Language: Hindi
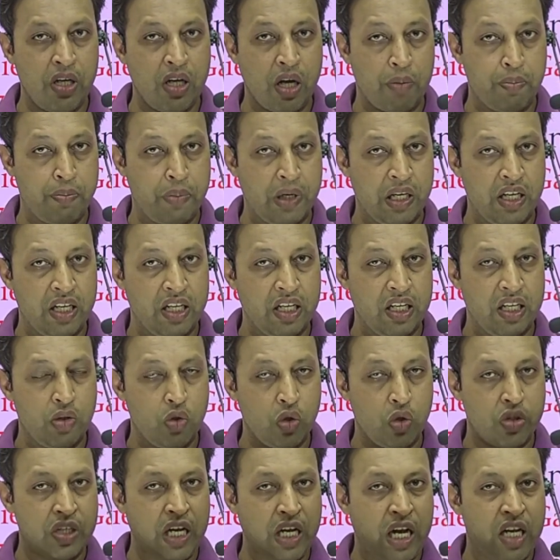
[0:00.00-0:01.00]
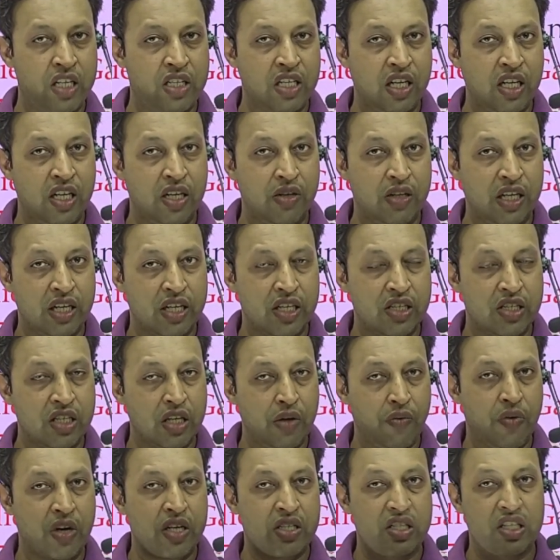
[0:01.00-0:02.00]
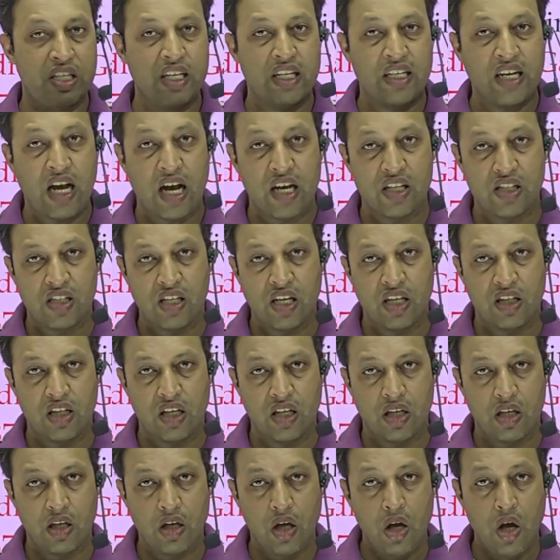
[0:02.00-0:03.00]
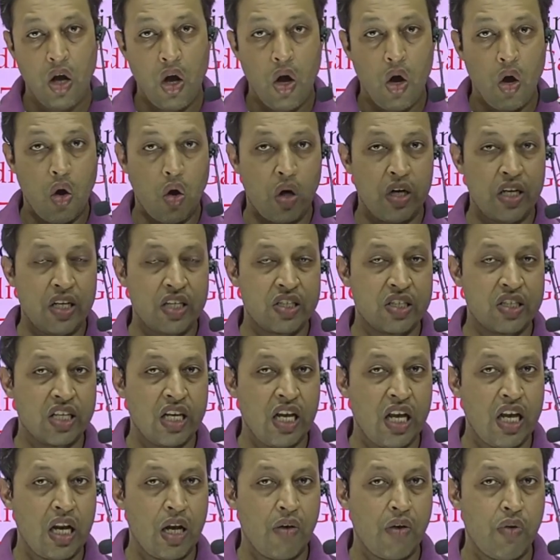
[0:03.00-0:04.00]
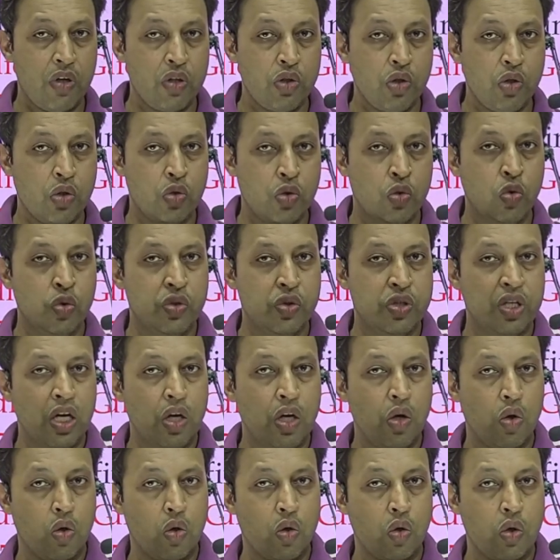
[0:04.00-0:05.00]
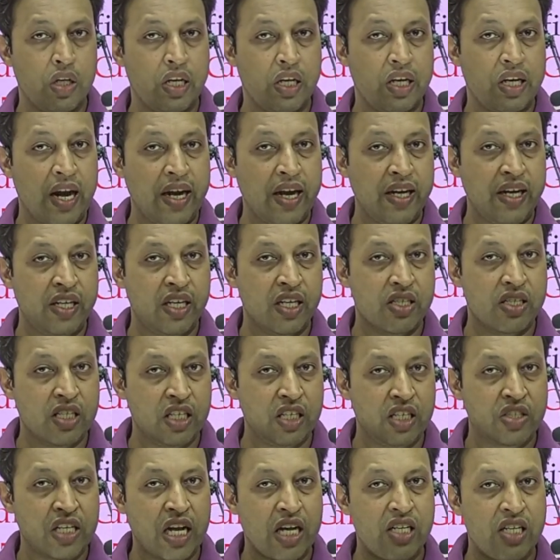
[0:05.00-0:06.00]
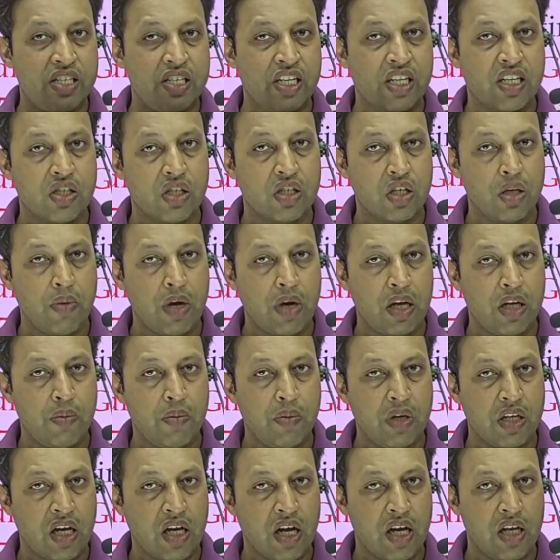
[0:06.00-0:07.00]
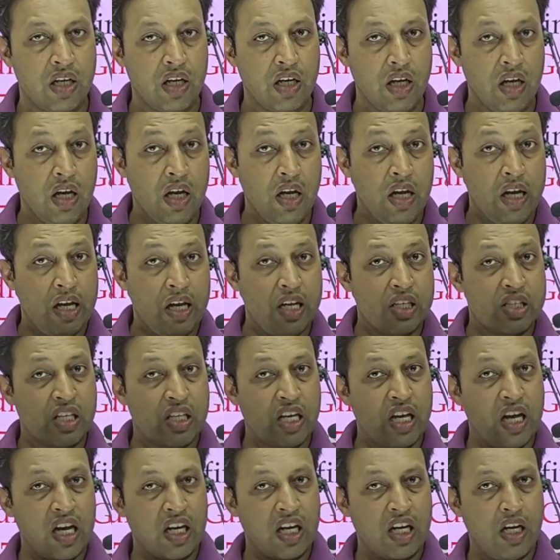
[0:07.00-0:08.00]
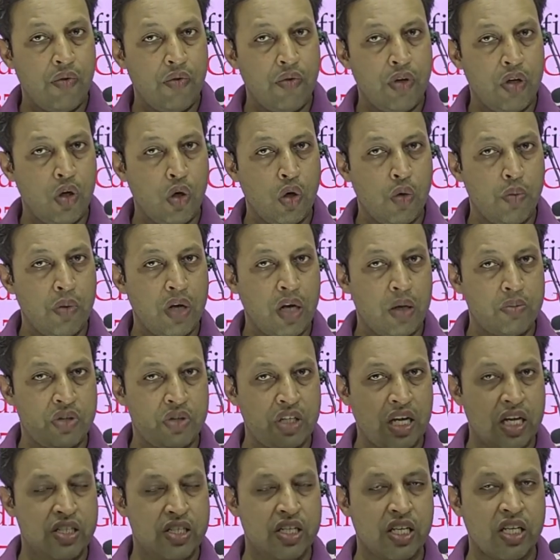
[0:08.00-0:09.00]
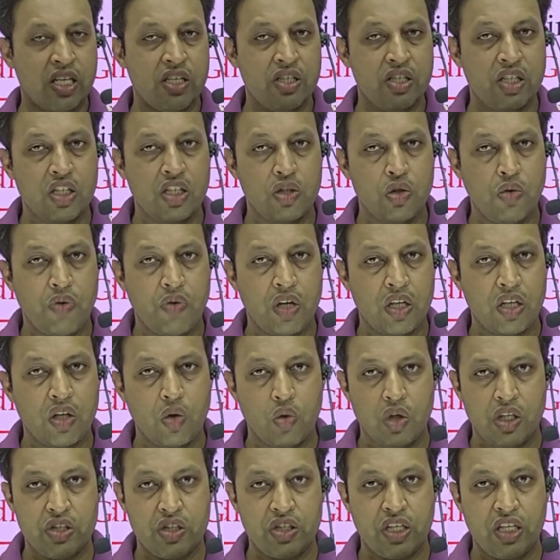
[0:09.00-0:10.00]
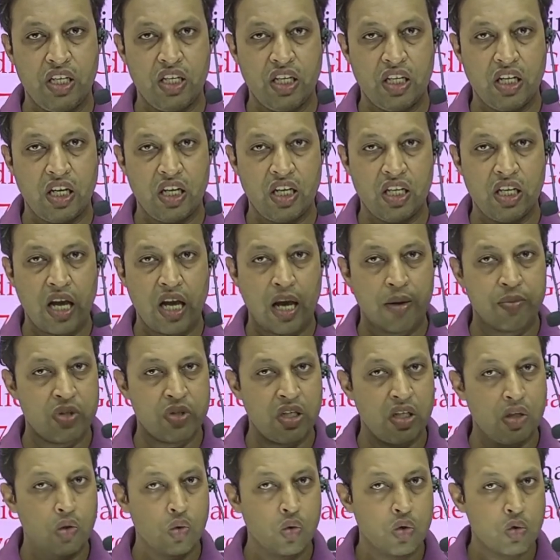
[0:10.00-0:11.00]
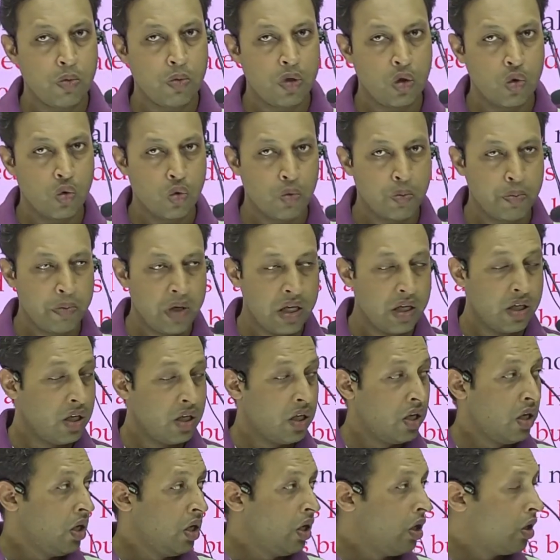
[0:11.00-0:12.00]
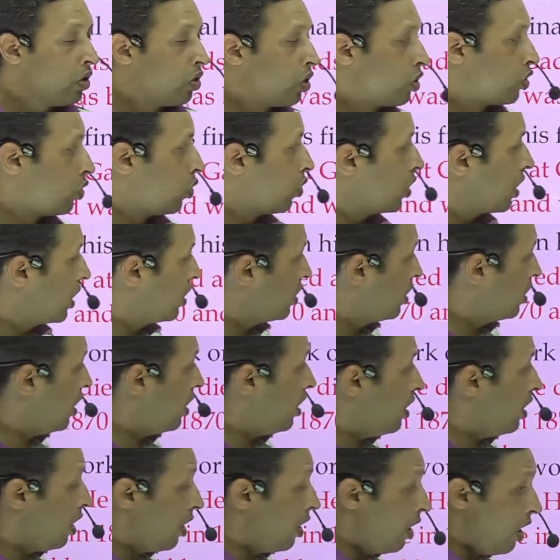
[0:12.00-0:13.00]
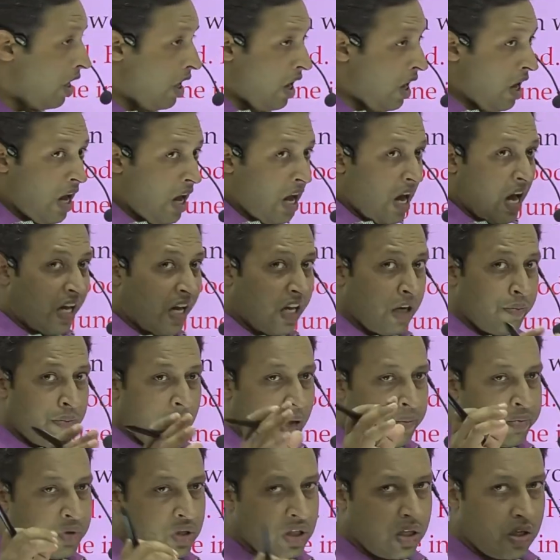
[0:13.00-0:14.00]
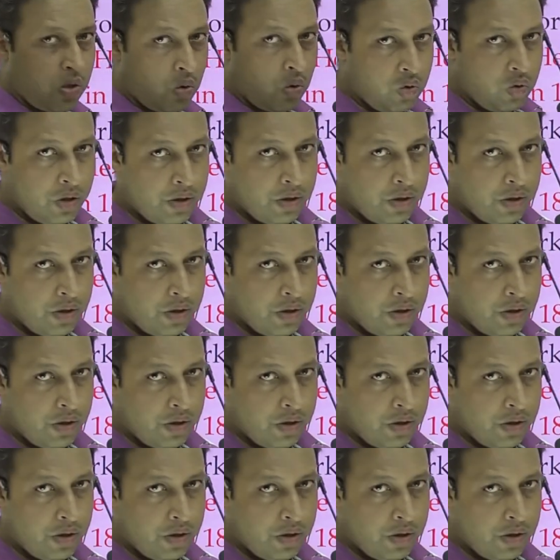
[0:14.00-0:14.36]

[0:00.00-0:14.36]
हम पढ़ेंगे जो चार्ल्स डिकन्स के वर्क्स की खासियत है और इसके अलावा जो दूसरे लोगों ने राइटर्स ने चार्ल्स डिकन्स के बारे में कहा है इसके अगले वीडियो में हम चार्ल्स डिकन्स के जो वर्क है उन्हें स्टडी करेंगे एम में रूप में शुरू करते हैं अगर मैं आपसे कहूँ